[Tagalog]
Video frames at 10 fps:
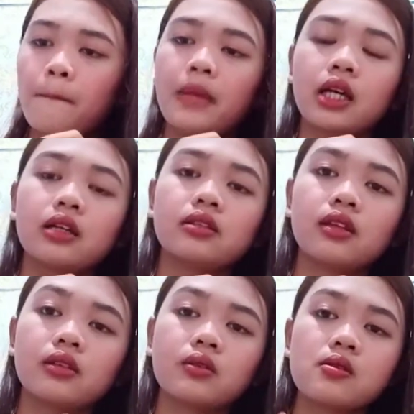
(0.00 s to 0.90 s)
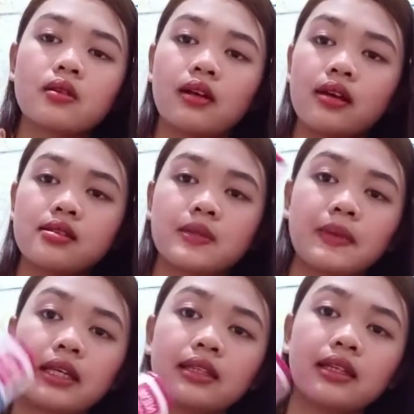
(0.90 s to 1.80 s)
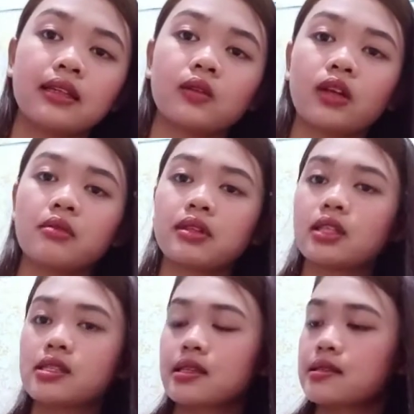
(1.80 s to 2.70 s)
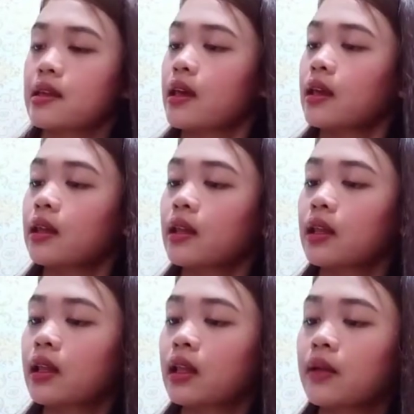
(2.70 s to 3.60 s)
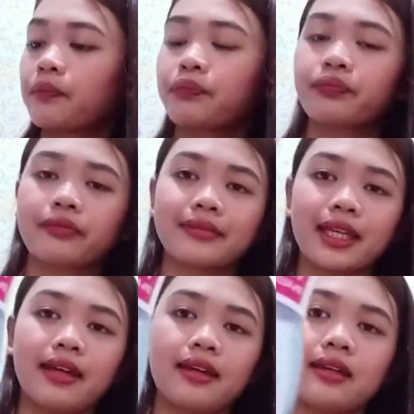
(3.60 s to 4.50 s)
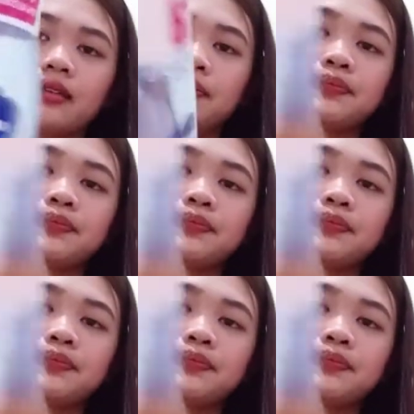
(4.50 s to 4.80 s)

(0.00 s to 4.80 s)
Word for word: Maganda to, guys. Maganda yung gamitin sa skin. Ayan.